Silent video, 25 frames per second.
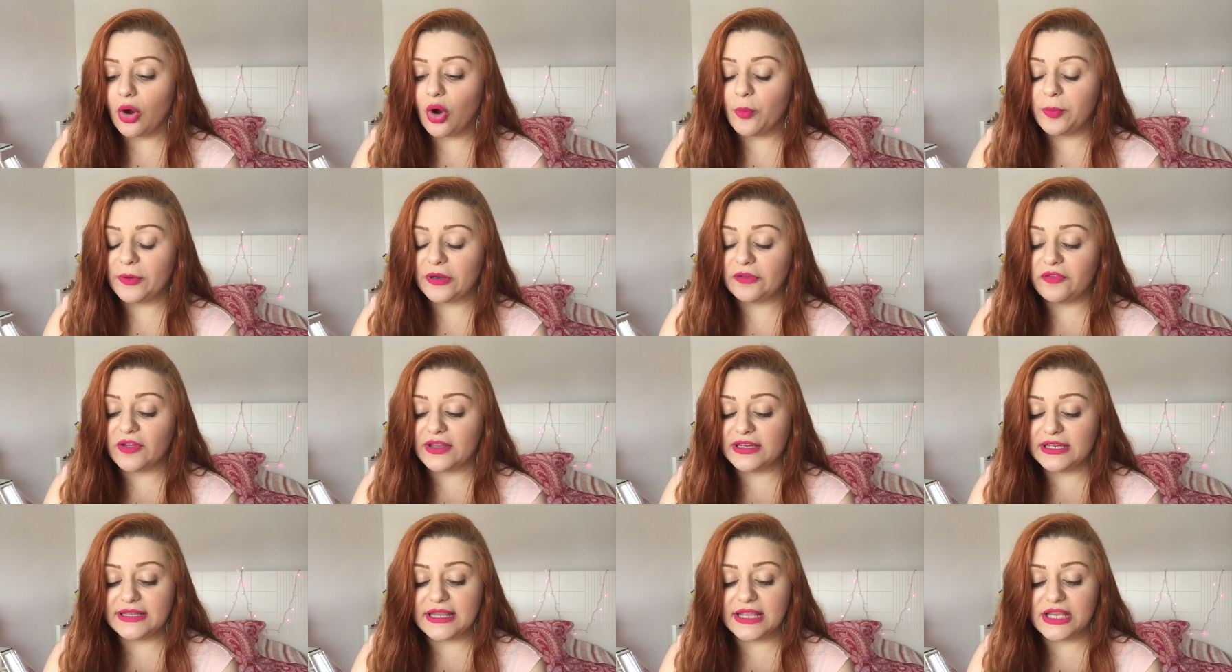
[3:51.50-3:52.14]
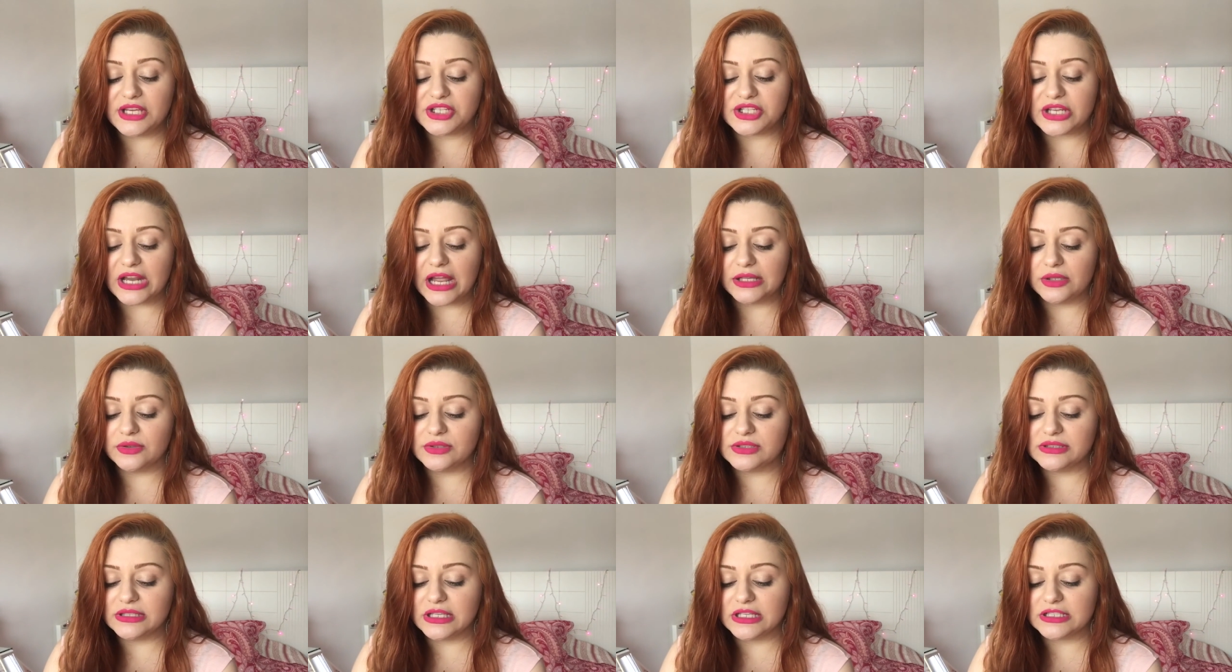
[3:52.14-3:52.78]
ou prefere
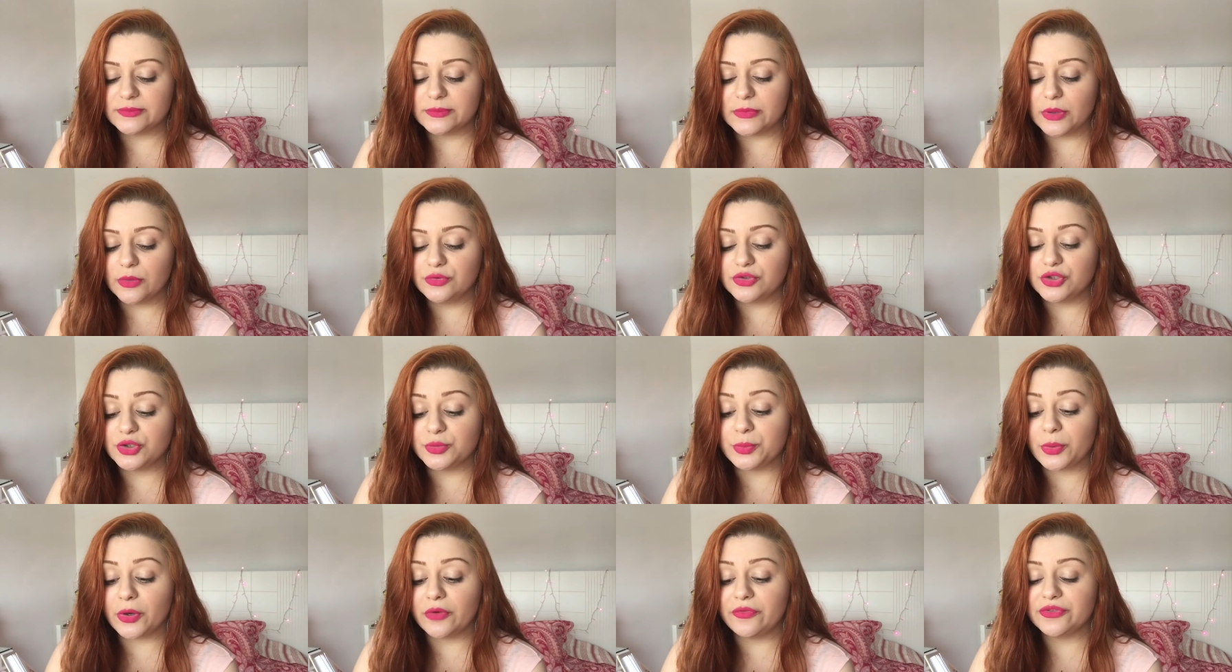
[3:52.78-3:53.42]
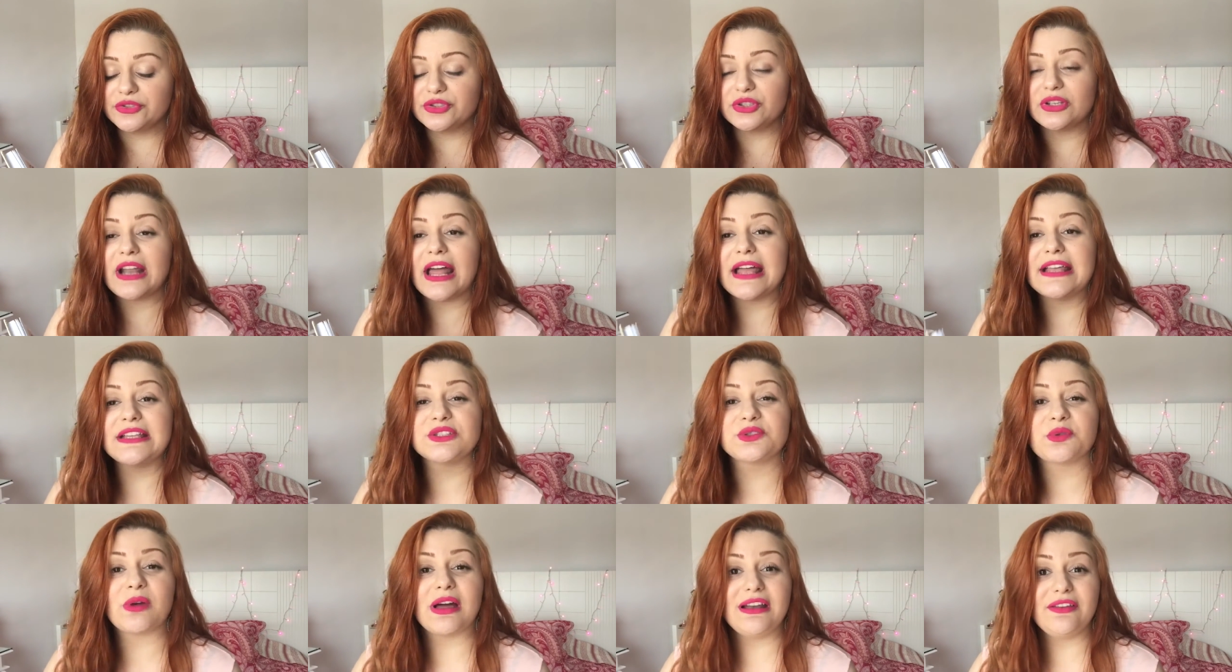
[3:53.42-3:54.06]
deixá-los nas mãos de
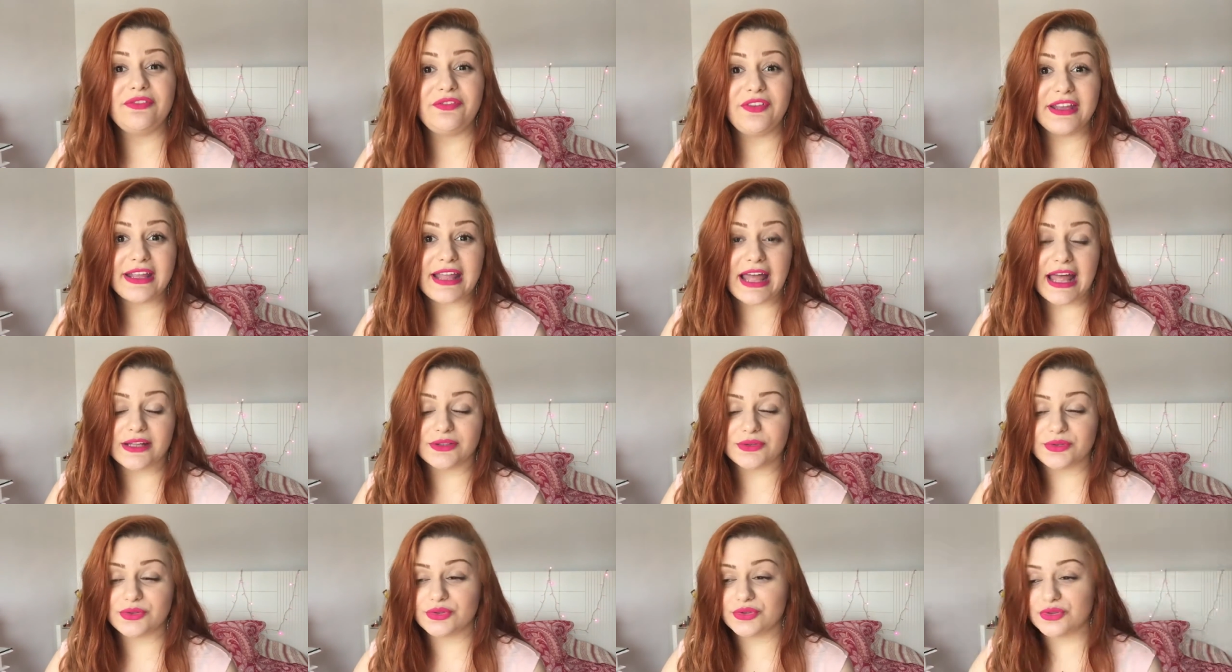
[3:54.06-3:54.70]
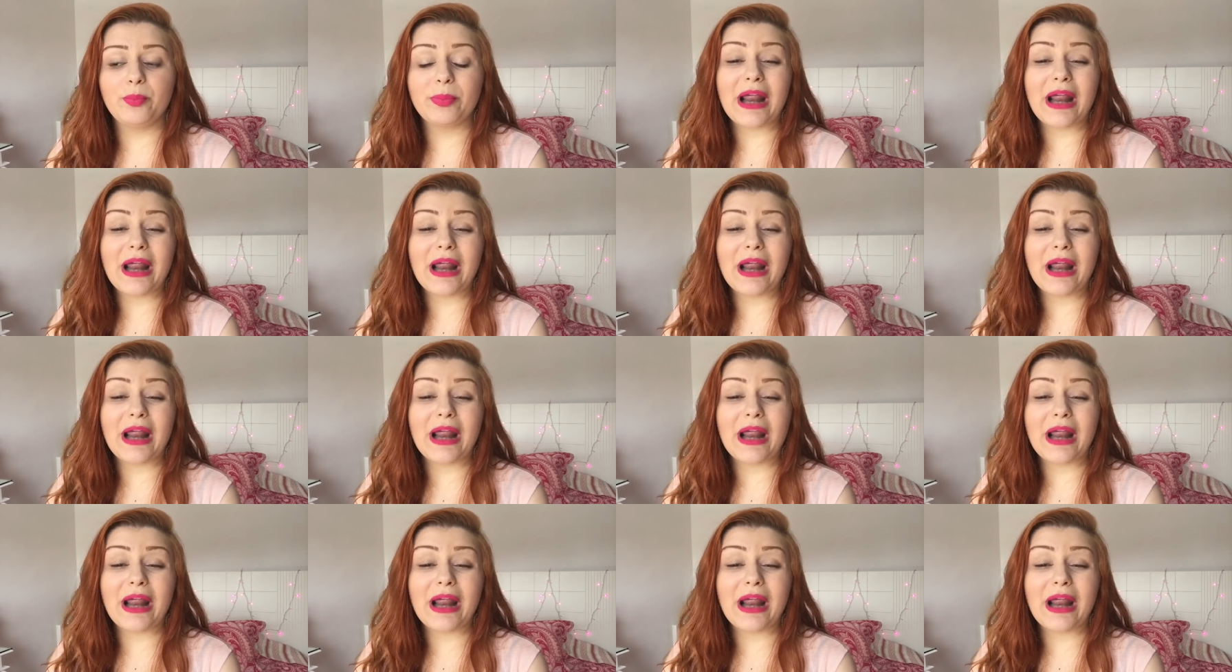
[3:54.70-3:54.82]
profissionais qualificados?